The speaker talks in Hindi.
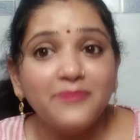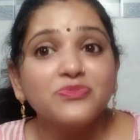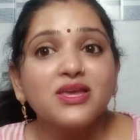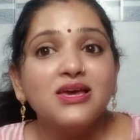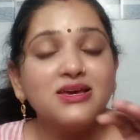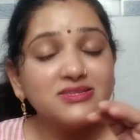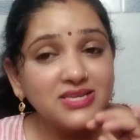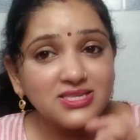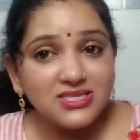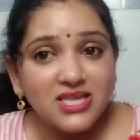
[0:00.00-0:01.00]
है
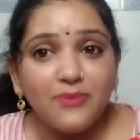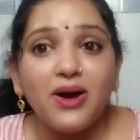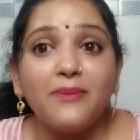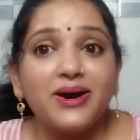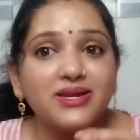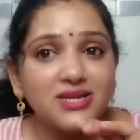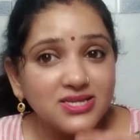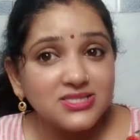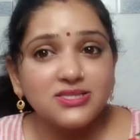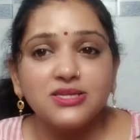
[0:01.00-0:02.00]
ये सब हमारे
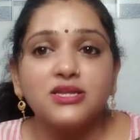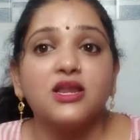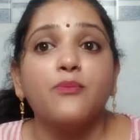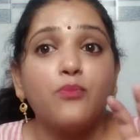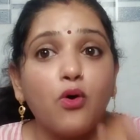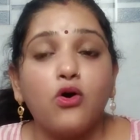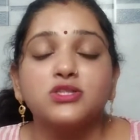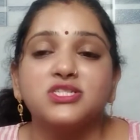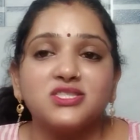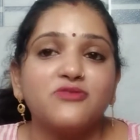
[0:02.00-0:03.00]
स्किन के लिए
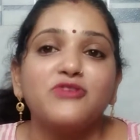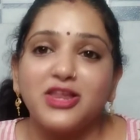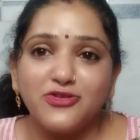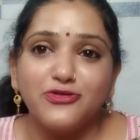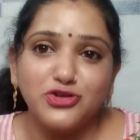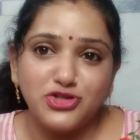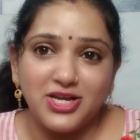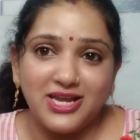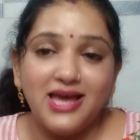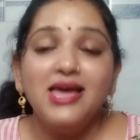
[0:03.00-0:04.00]
बहुत ज़्यादा
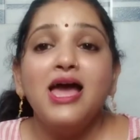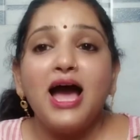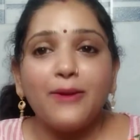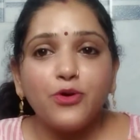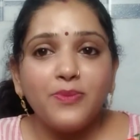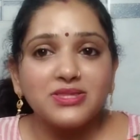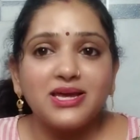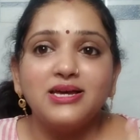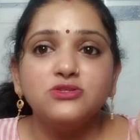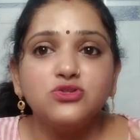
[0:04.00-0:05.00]
बेनिफिशियल है आपको
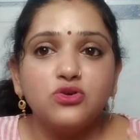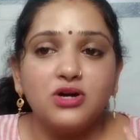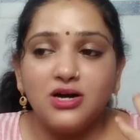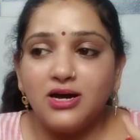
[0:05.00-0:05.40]
पता है जो